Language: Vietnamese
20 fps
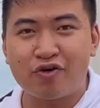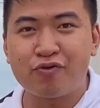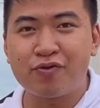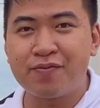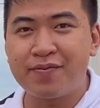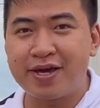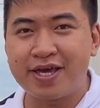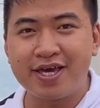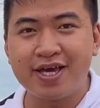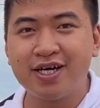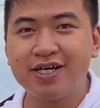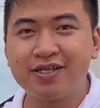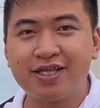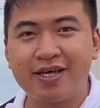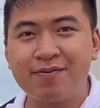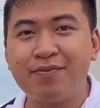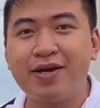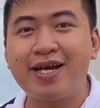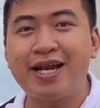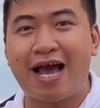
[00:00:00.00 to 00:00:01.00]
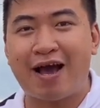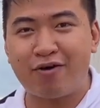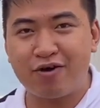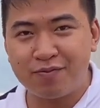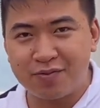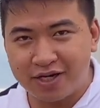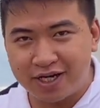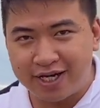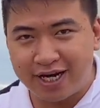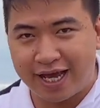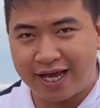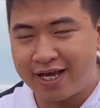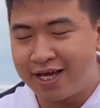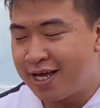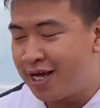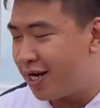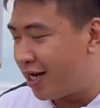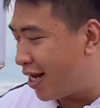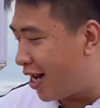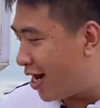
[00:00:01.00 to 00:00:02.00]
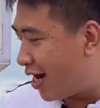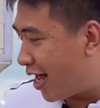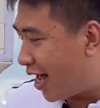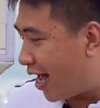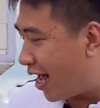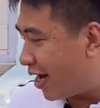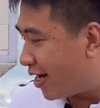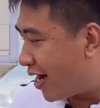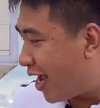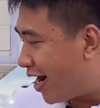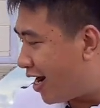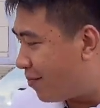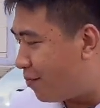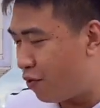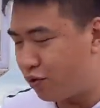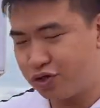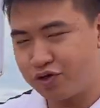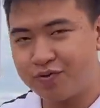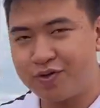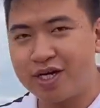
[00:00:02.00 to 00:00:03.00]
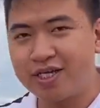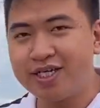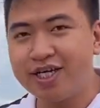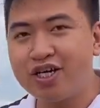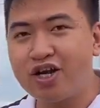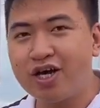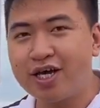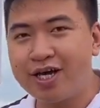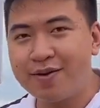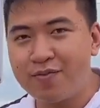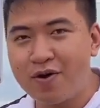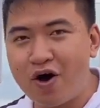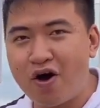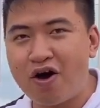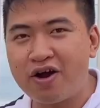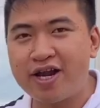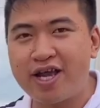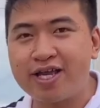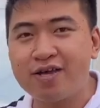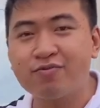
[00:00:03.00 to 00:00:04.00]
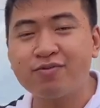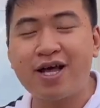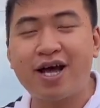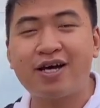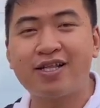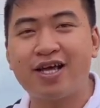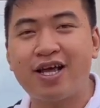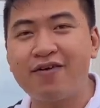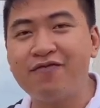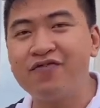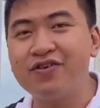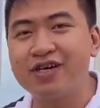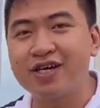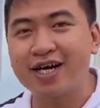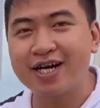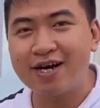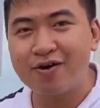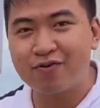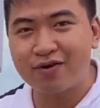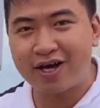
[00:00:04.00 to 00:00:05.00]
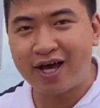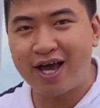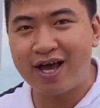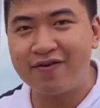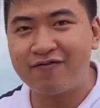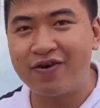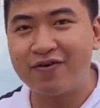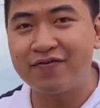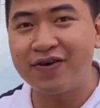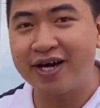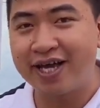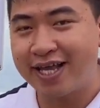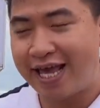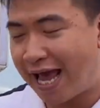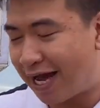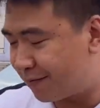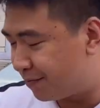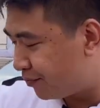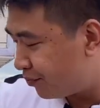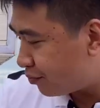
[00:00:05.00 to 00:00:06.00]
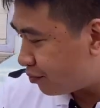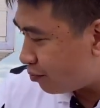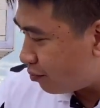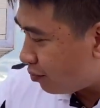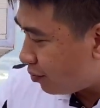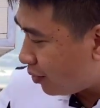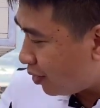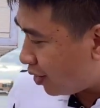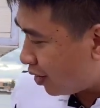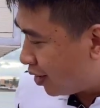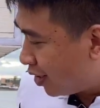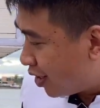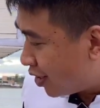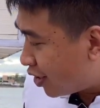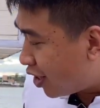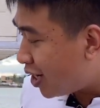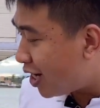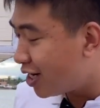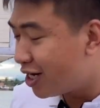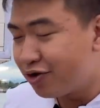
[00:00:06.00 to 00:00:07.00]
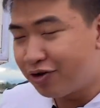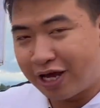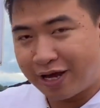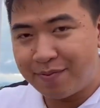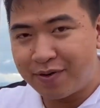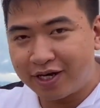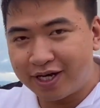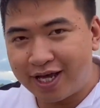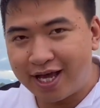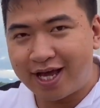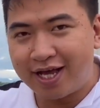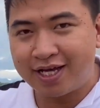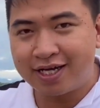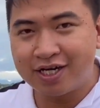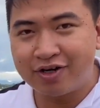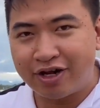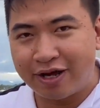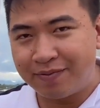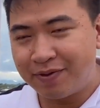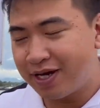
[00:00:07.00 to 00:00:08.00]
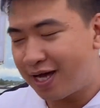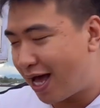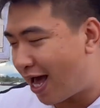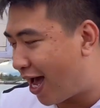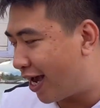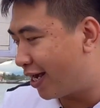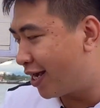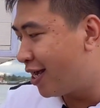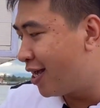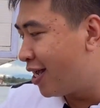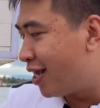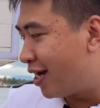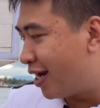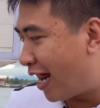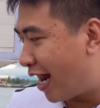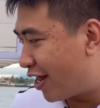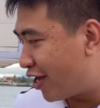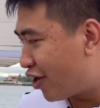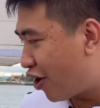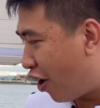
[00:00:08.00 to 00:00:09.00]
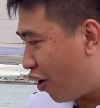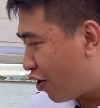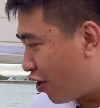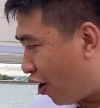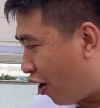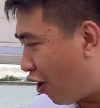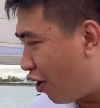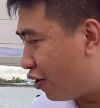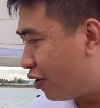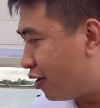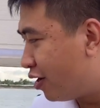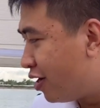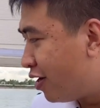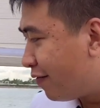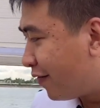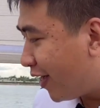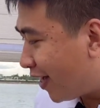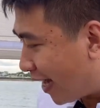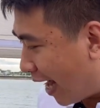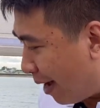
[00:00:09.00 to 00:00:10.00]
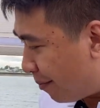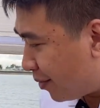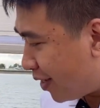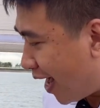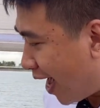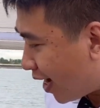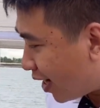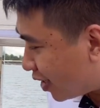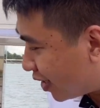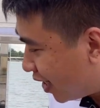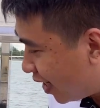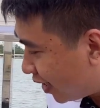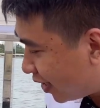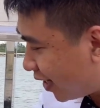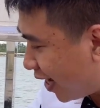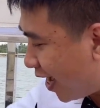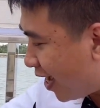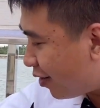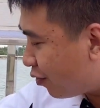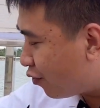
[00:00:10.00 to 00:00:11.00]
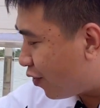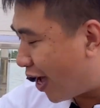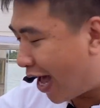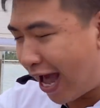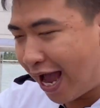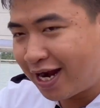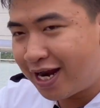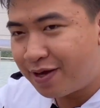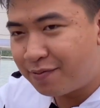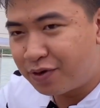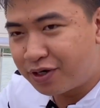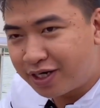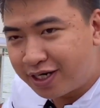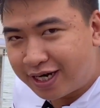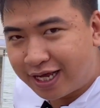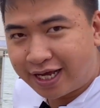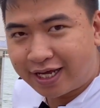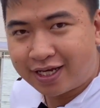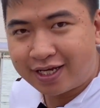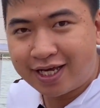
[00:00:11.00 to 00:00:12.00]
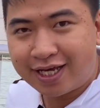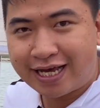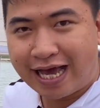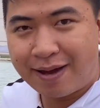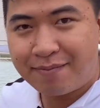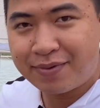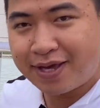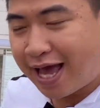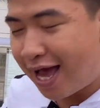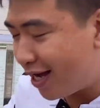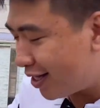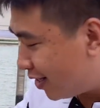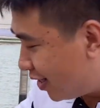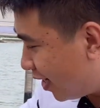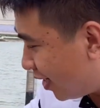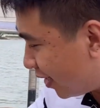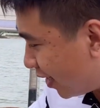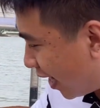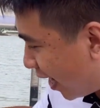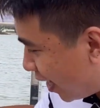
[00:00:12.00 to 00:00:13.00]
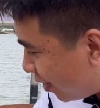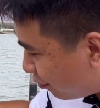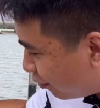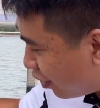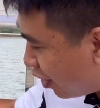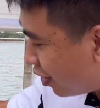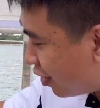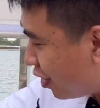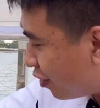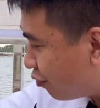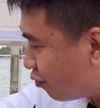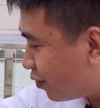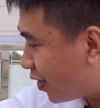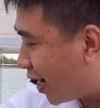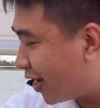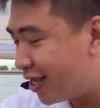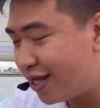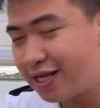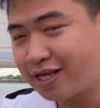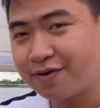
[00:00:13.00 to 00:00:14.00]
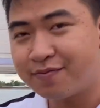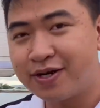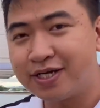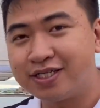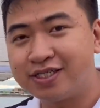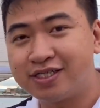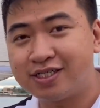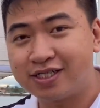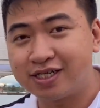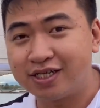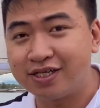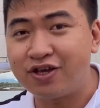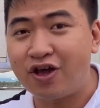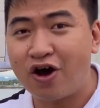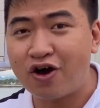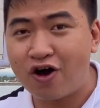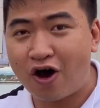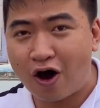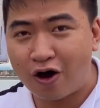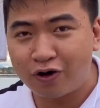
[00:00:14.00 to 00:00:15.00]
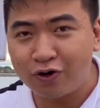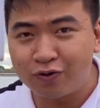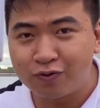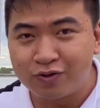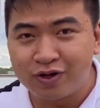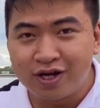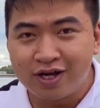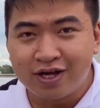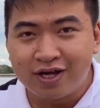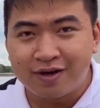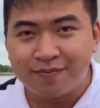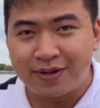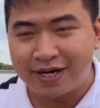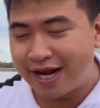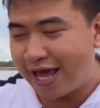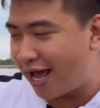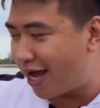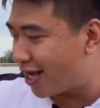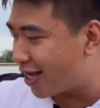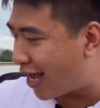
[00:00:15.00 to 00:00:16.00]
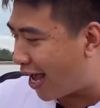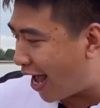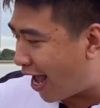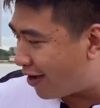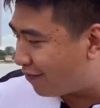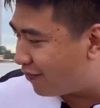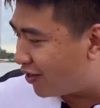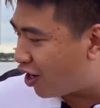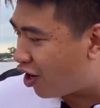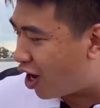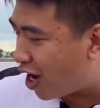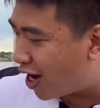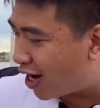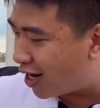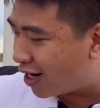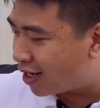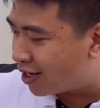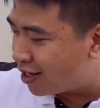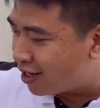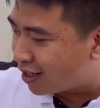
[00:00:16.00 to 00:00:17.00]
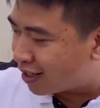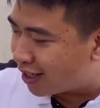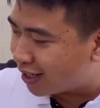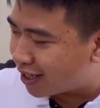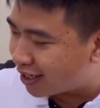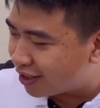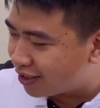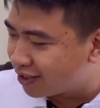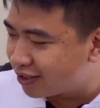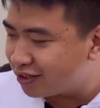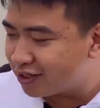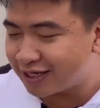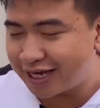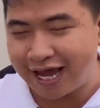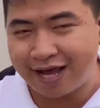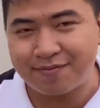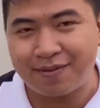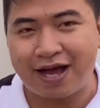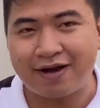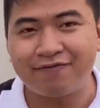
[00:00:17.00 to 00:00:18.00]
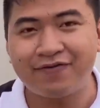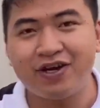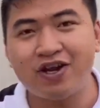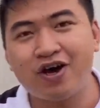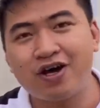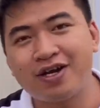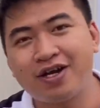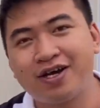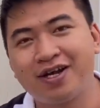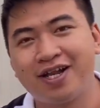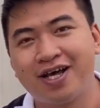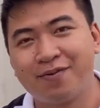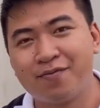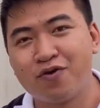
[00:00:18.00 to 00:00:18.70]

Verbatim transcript: không có bị dư tiếng miếng nào hết mọi người nè. Nên là đây là một trong những chiếc loa hiếm hoi để chúng ta có thể vừa karaoke và vừa nghe nhạc. Đó là ưu điểm mọi người ha. Ưu điểm thứ hai là nó nhỏ gọn. Cái cảm giác thiết kế của hãng này mọi người nè, cái cảm giác thiết kế của nó nó cũng gây nên cho mình sự nhỏ gọn luôn. Mình để ngang với loa, cái kích thước nó ngang bằng với loa N L